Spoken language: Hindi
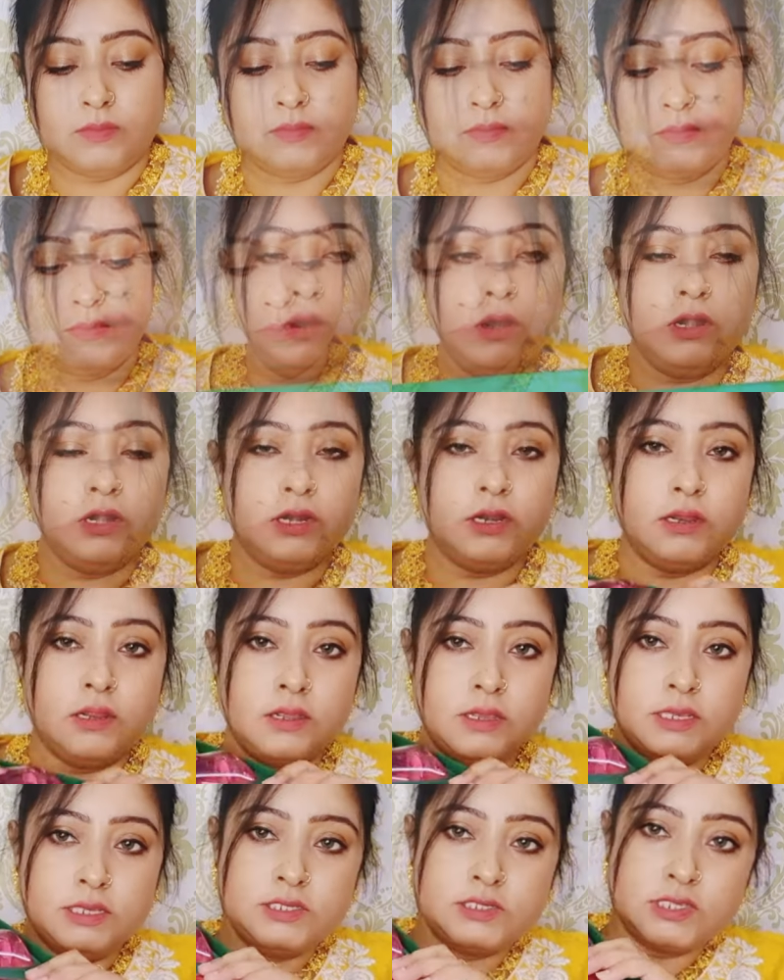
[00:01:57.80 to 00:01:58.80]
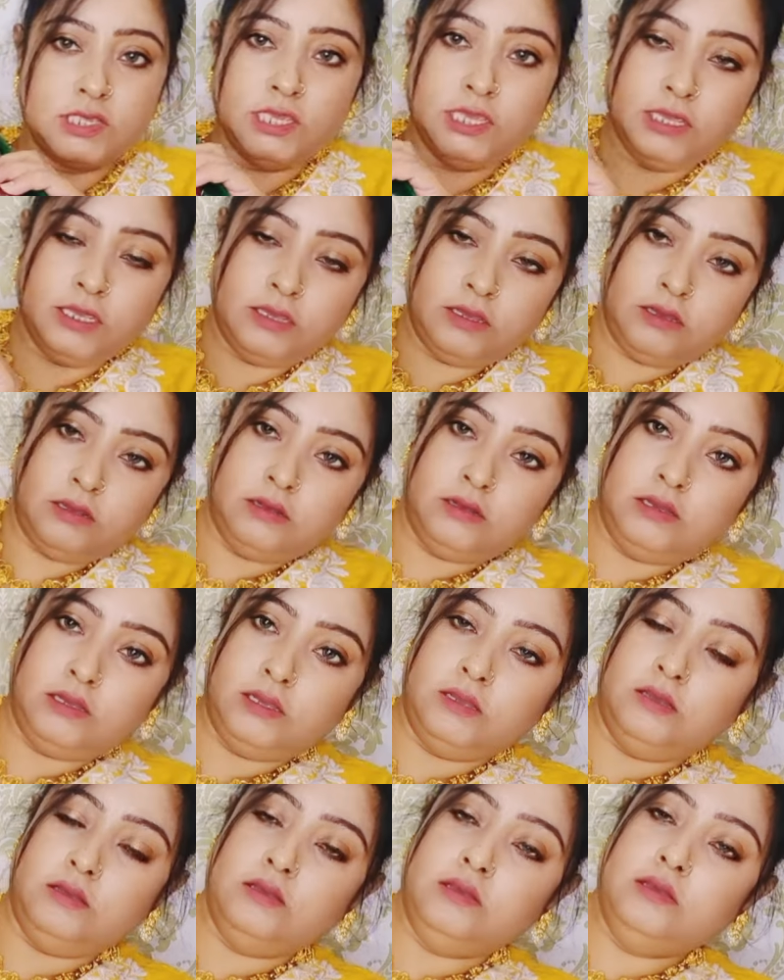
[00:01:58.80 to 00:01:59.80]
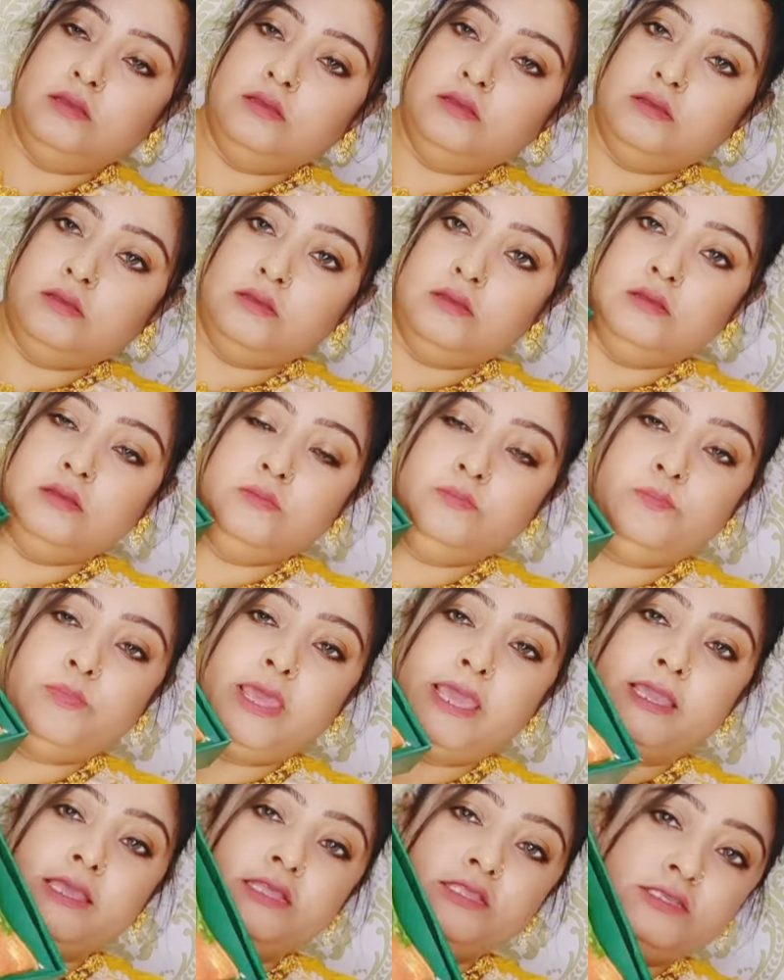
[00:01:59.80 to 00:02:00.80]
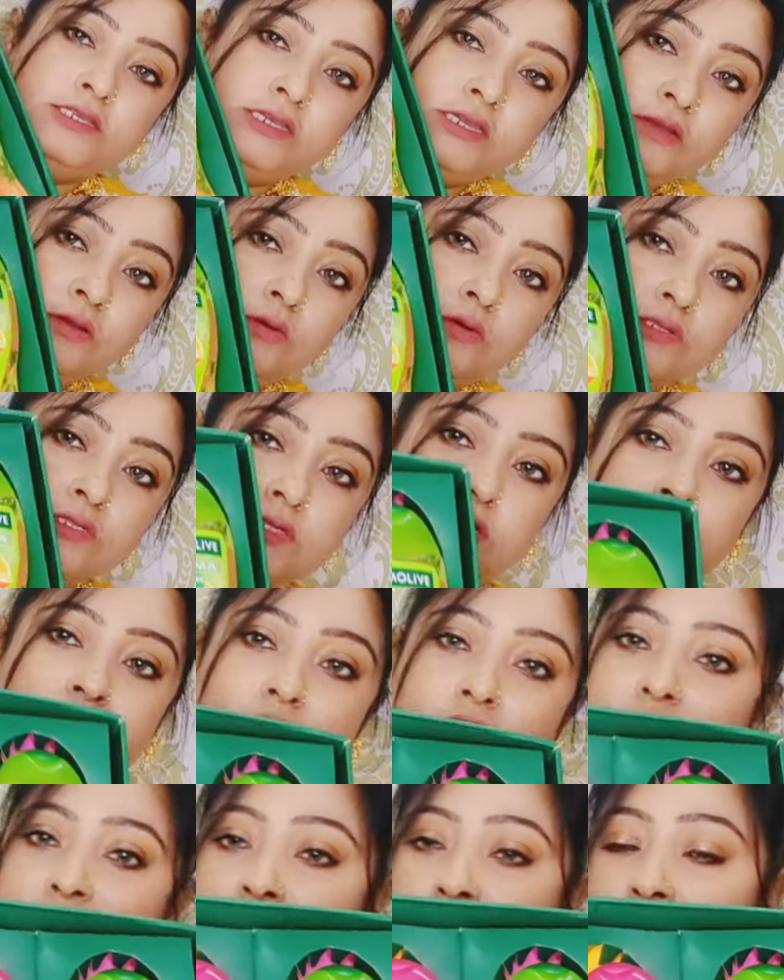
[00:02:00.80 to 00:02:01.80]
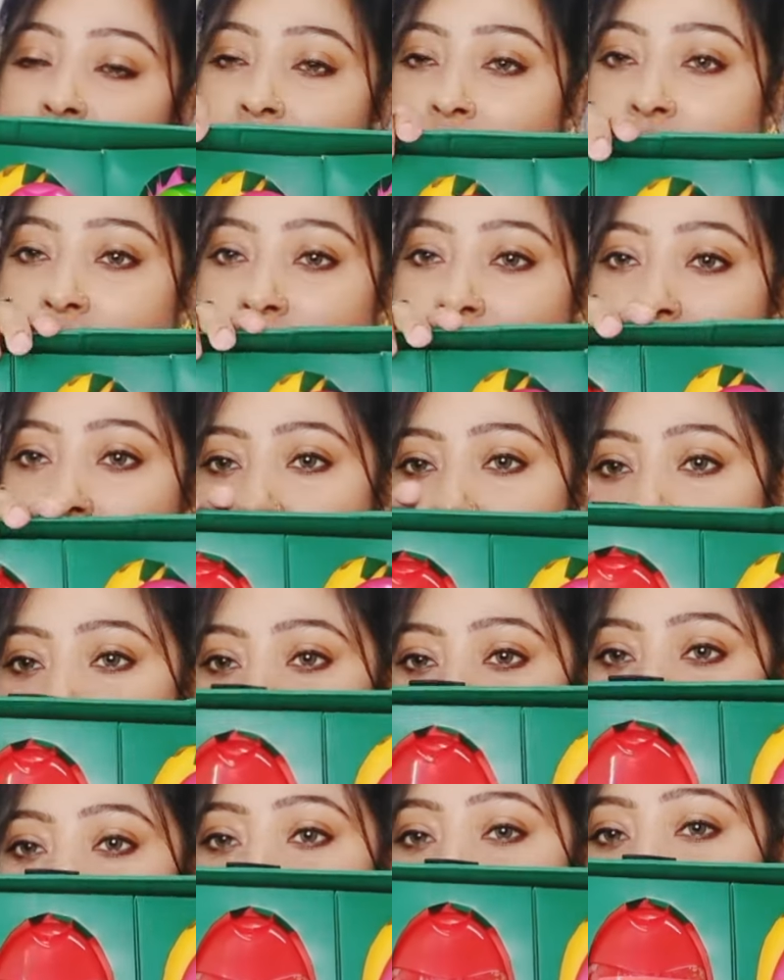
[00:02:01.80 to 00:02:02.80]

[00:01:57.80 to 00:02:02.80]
और इसकी पैकेजिंग कुछ इस तरह की है दोस्तों